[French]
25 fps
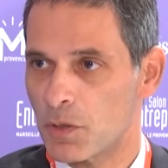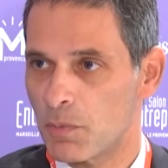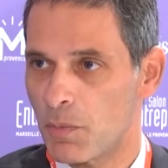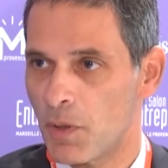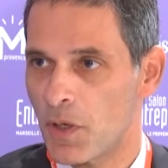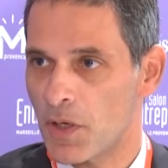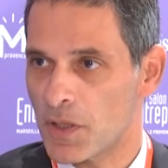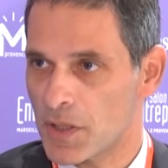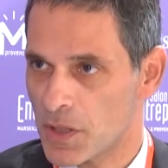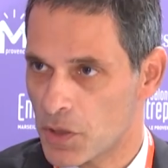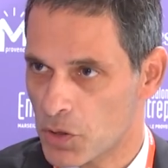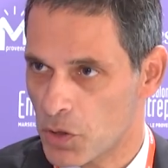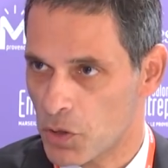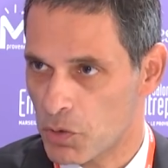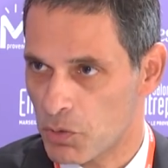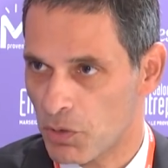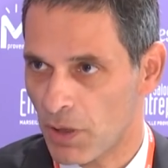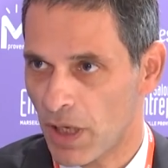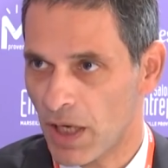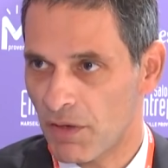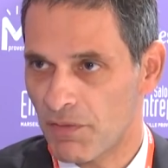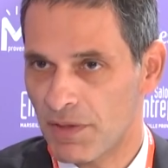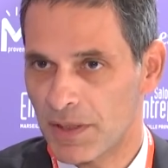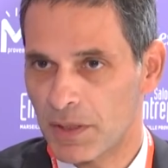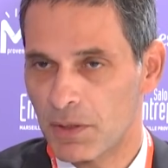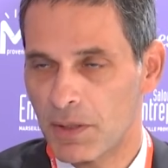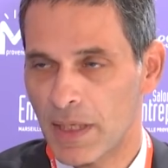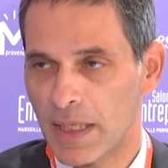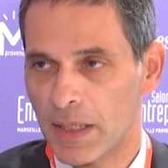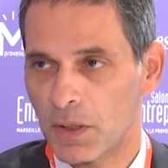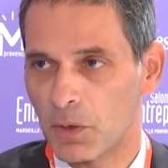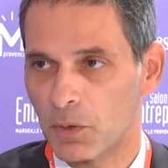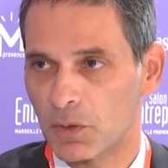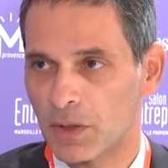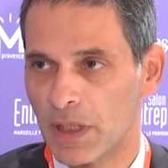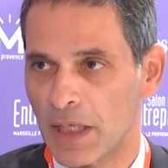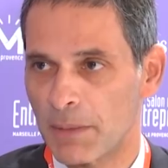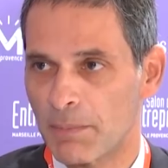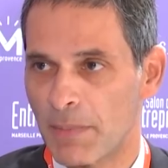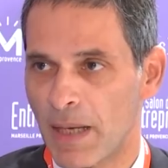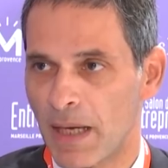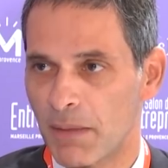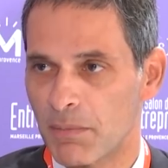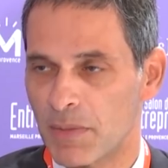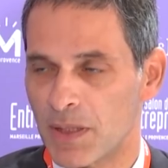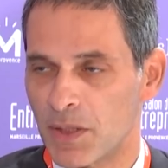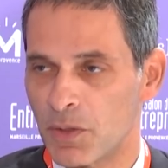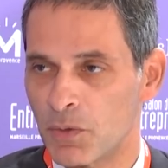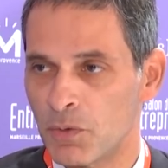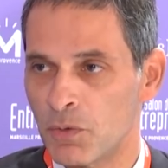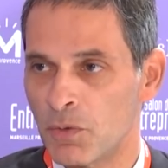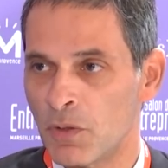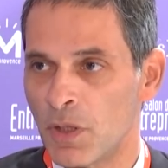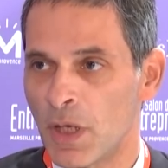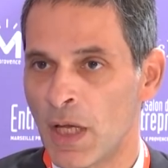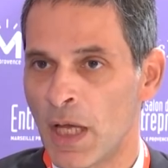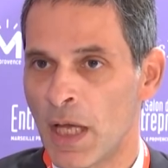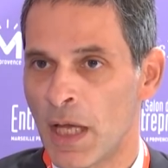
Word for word: Box et je suis ravi de les compter parmi nous.